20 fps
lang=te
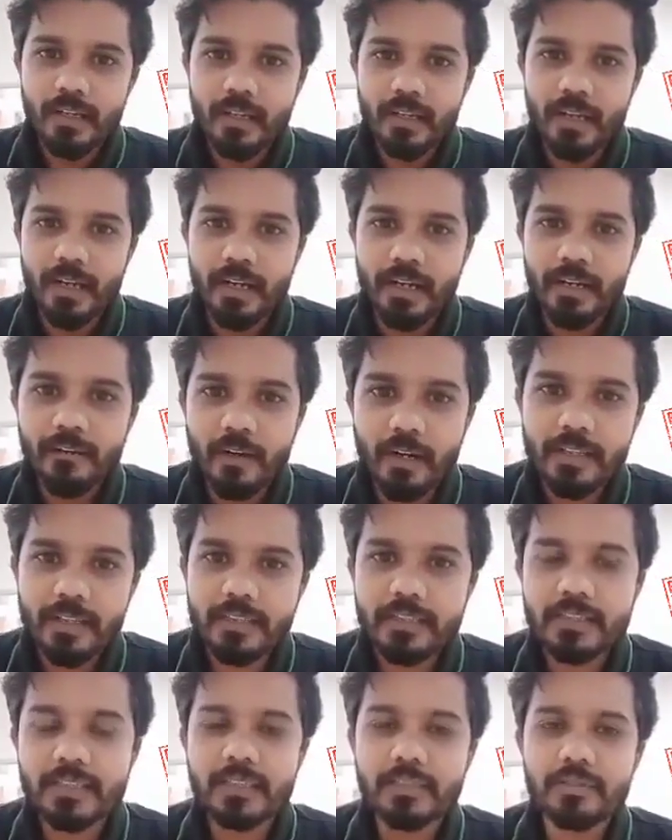నేటి
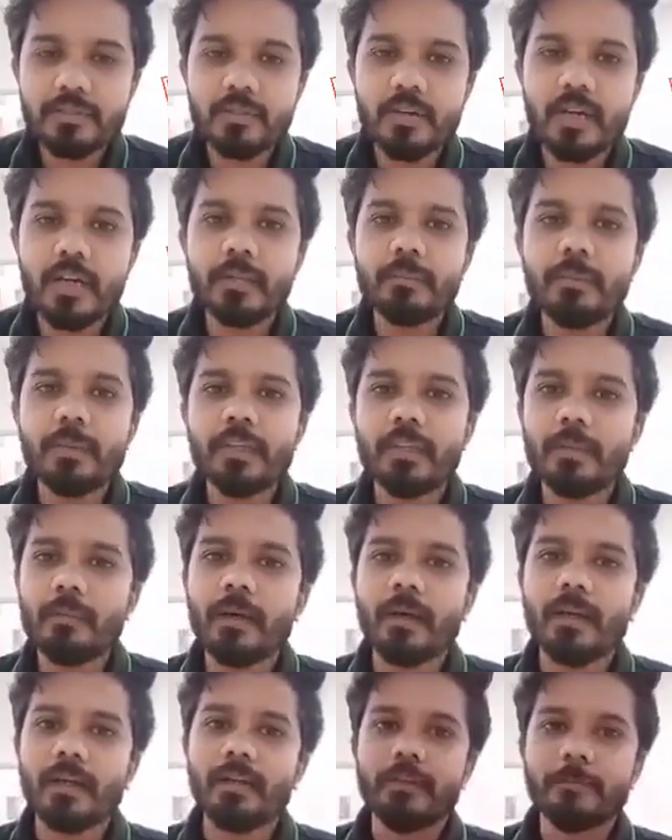వాయిస్ సుగాలి ప్రీతి
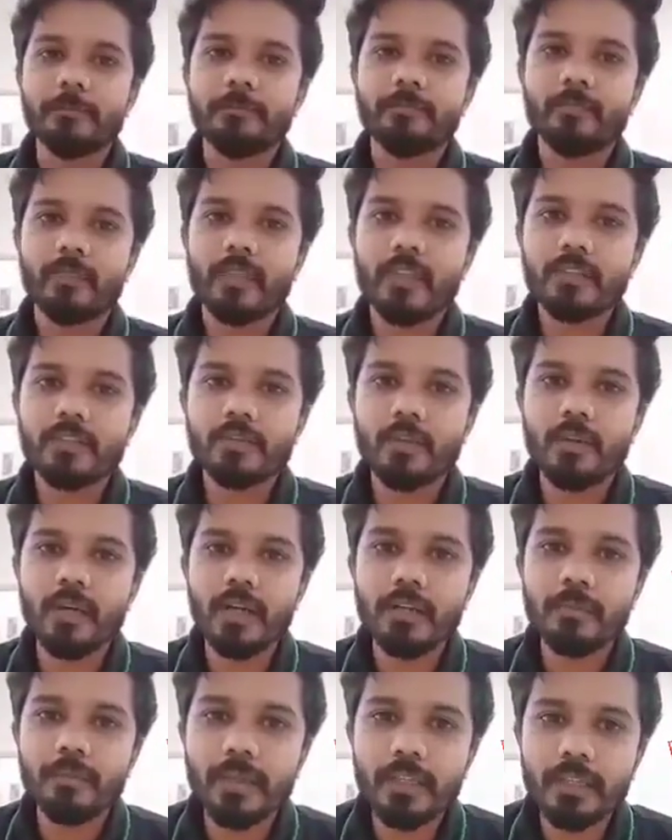బాయ్
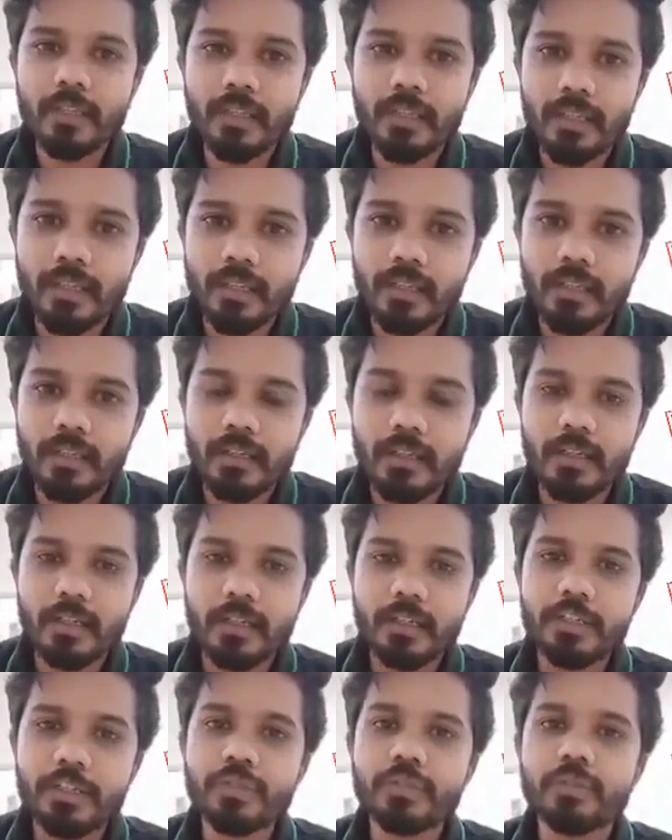సుగాలి ప్రీతి
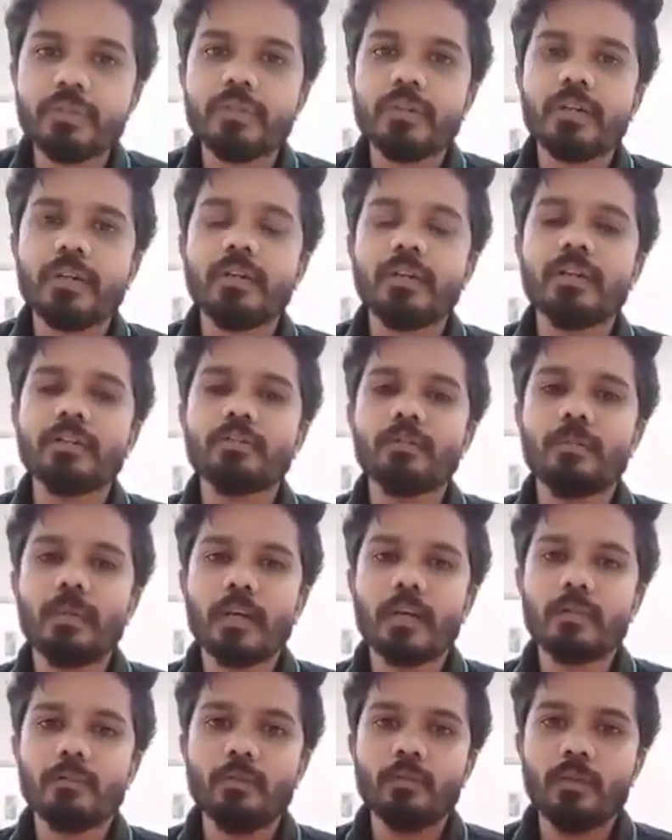ఇష్యూ
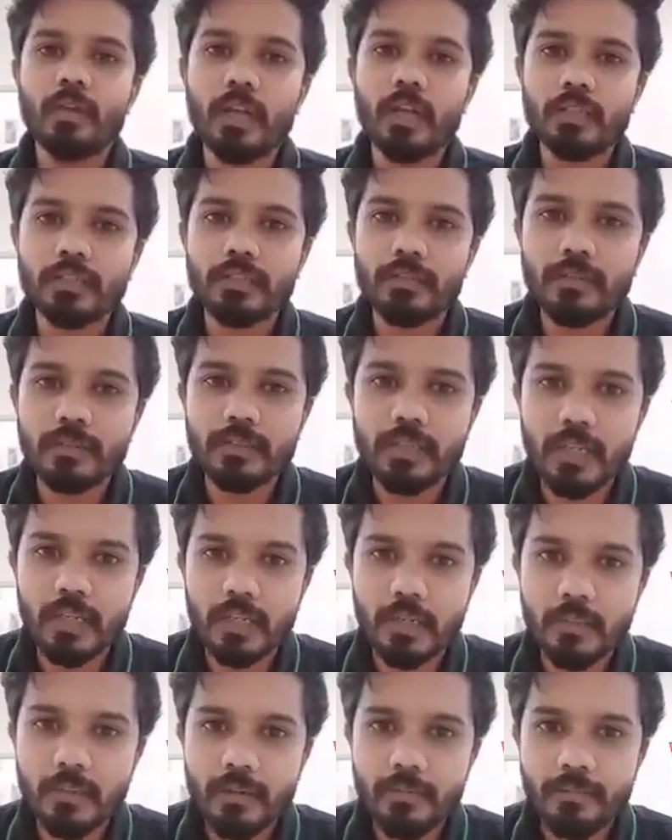సుమారు మూడు నాలుగు
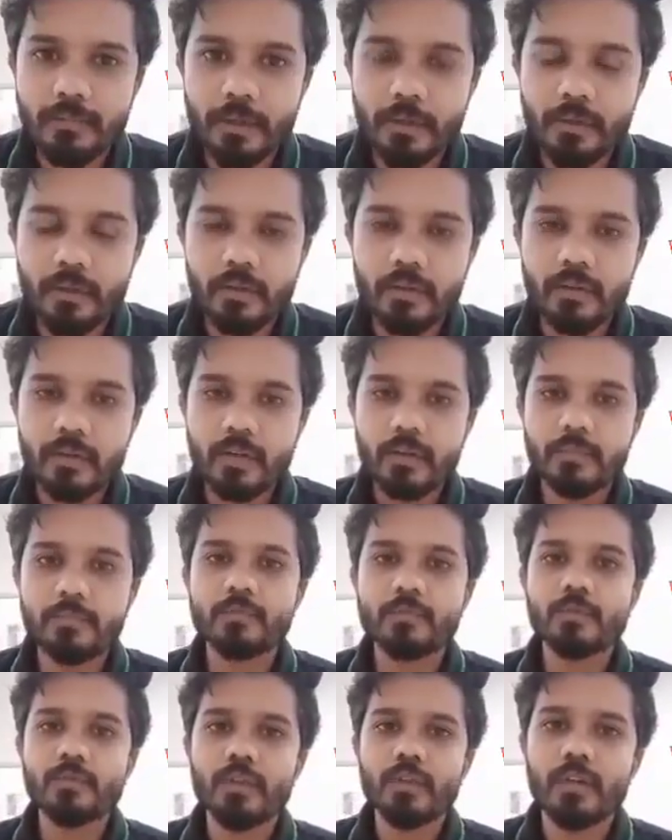సంవత్సరాలుగా మనం వింటూనే ఉంటాం
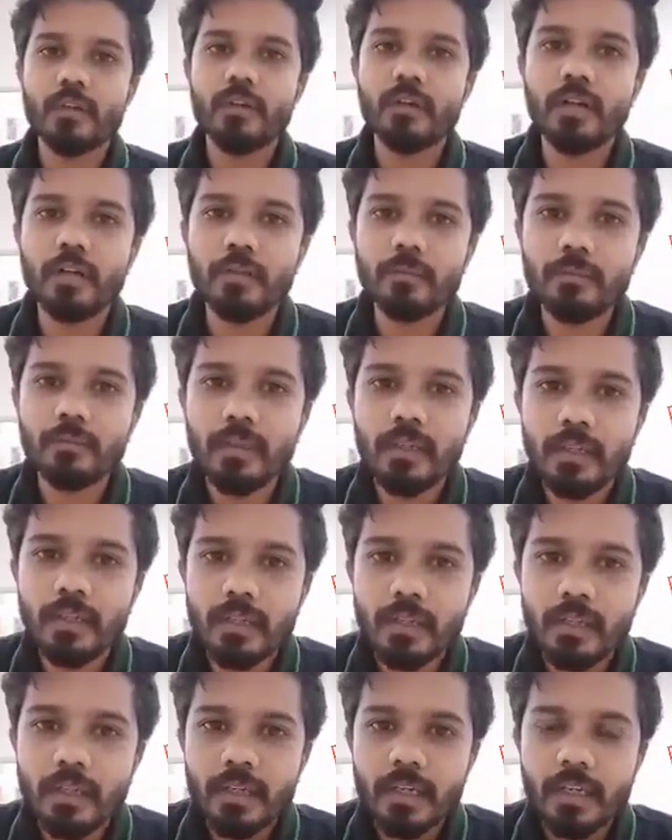చూస్తూనే ఉంటాం
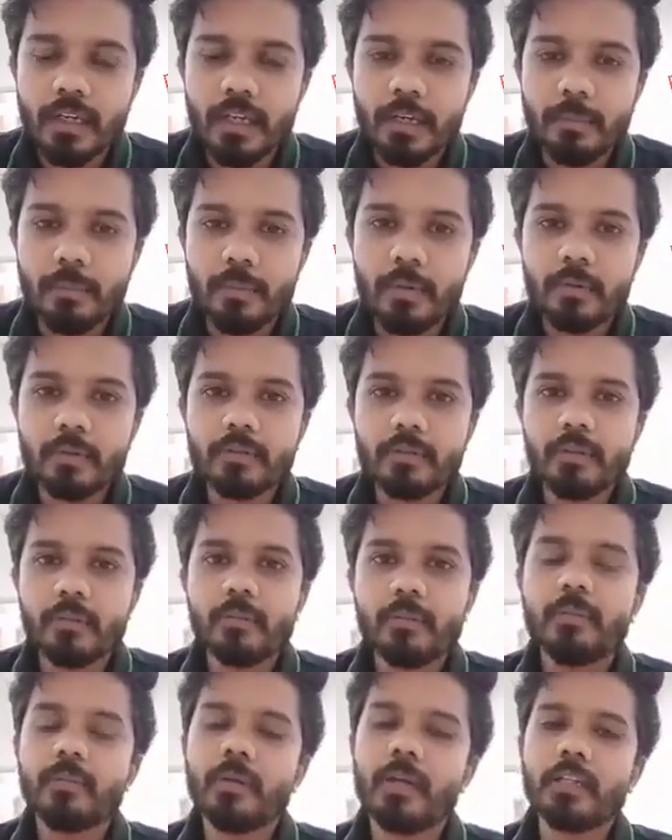ఏ ప్రభుత్వం
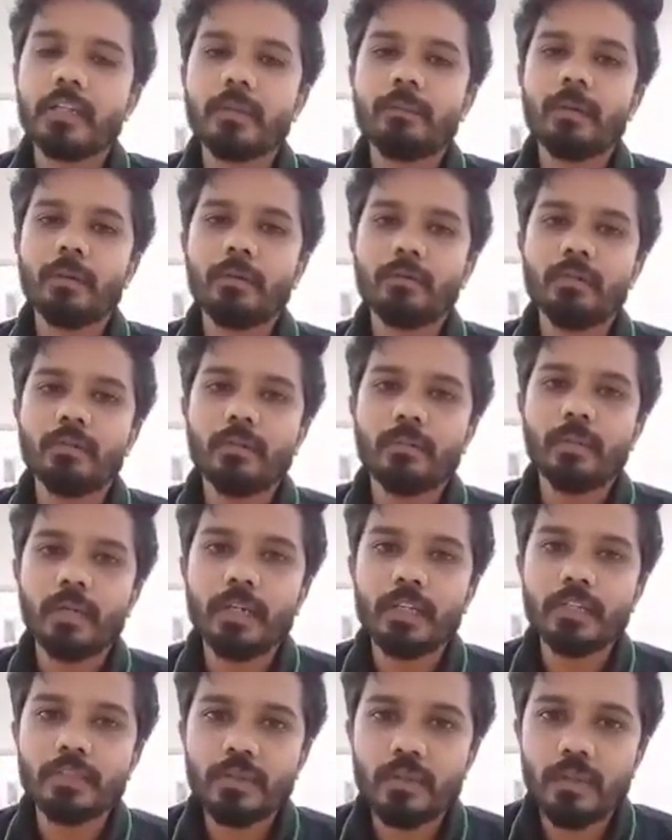గత ప్రభుత్వం
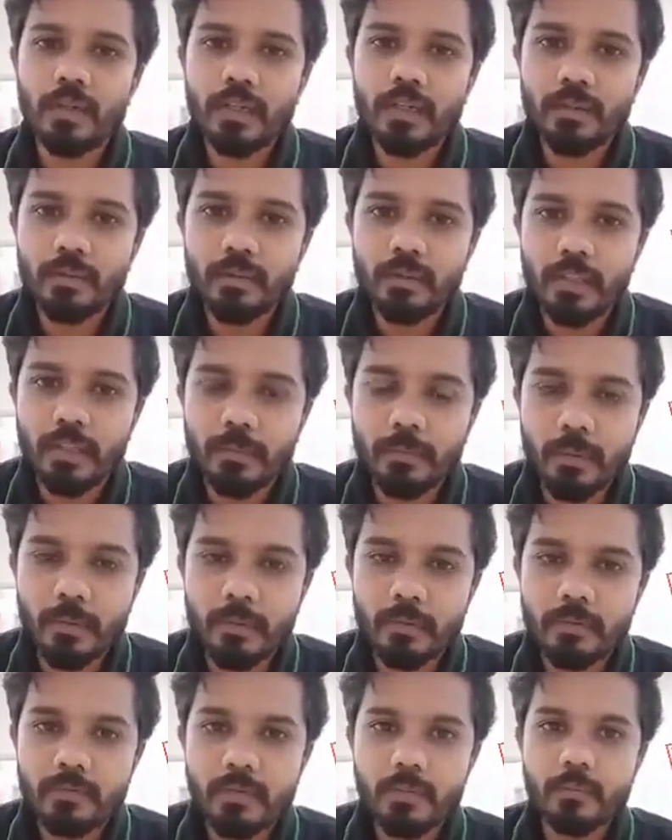పట్టించుకోలేదు ఈ
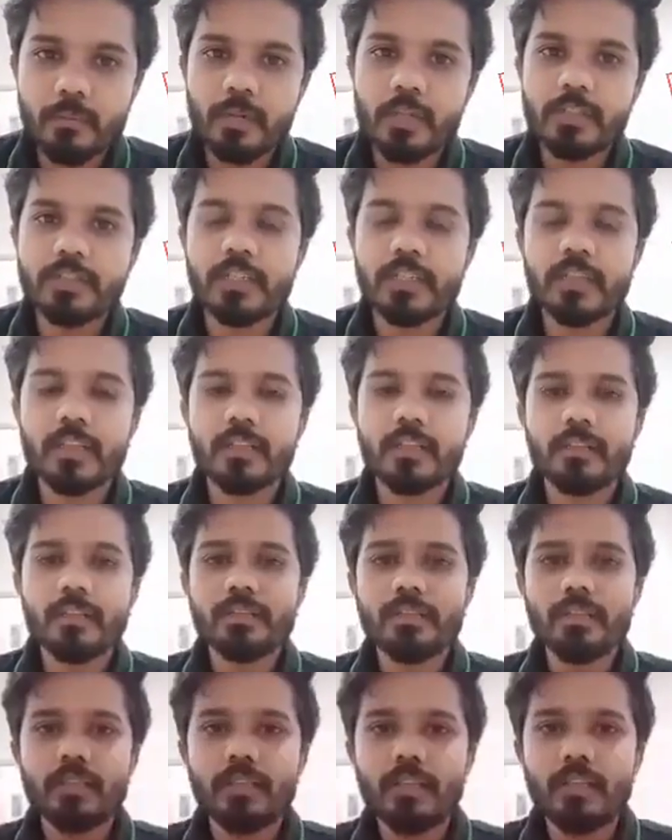ప్రభుత్వం కూడా చేతులు
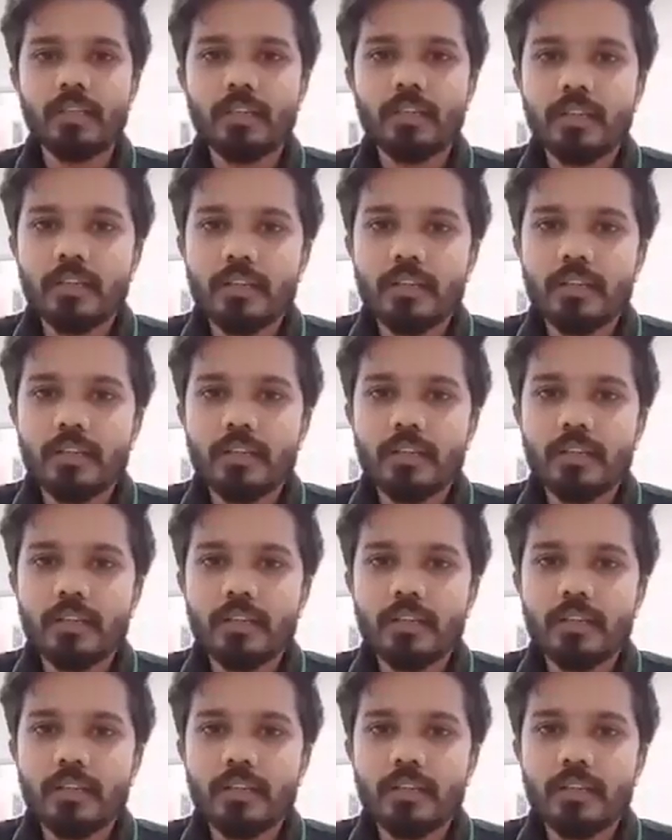ఎత్తేసింది